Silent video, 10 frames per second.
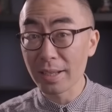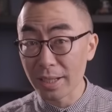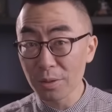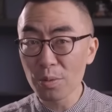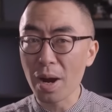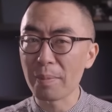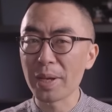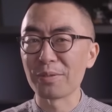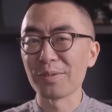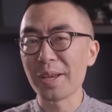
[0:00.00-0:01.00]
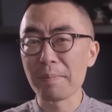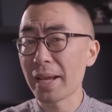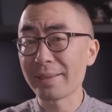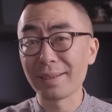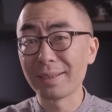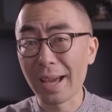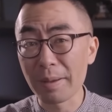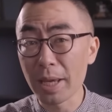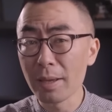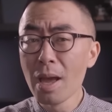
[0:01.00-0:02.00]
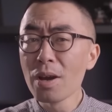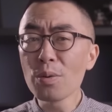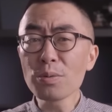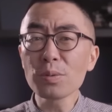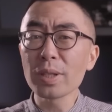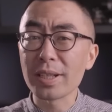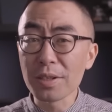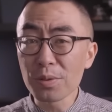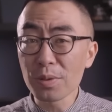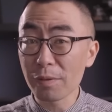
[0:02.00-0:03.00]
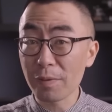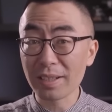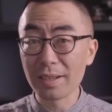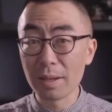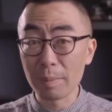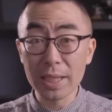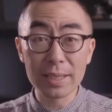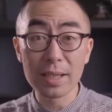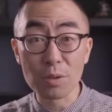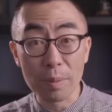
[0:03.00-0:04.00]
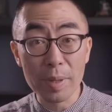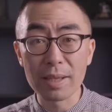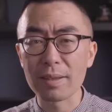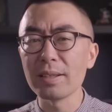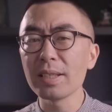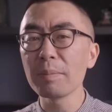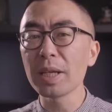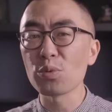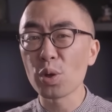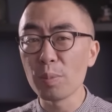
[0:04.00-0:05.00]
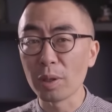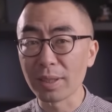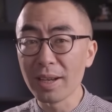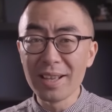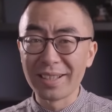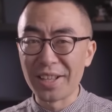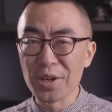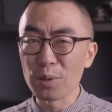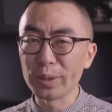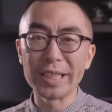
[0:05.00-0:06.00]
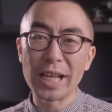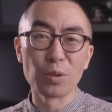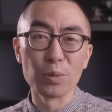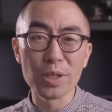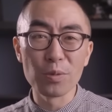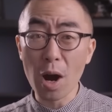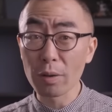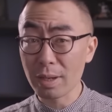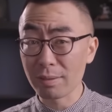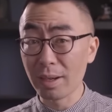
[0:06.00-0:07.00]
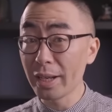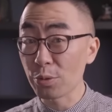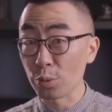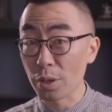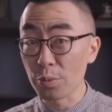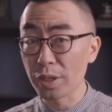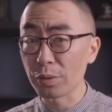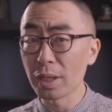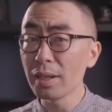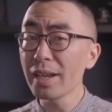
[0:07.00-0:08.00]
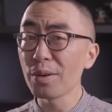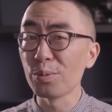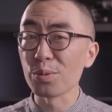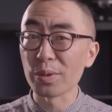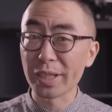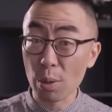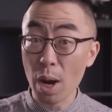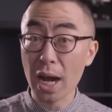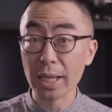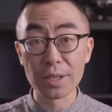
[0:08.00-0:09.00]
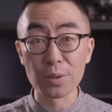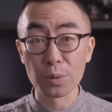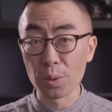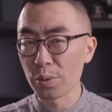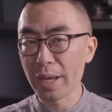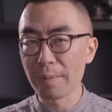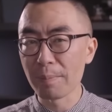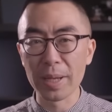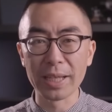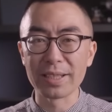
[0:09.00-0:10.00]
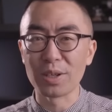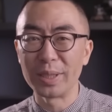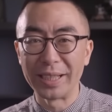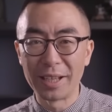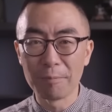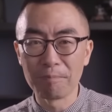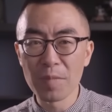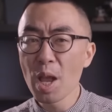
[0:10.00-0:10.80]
的结束啊，被逐渐搬上了台面，公众的情绪也发生了明显的转变。曾经被吹捧的能够替代土星5号将人类送上月球的猎户座计划，也就永远被叫停了。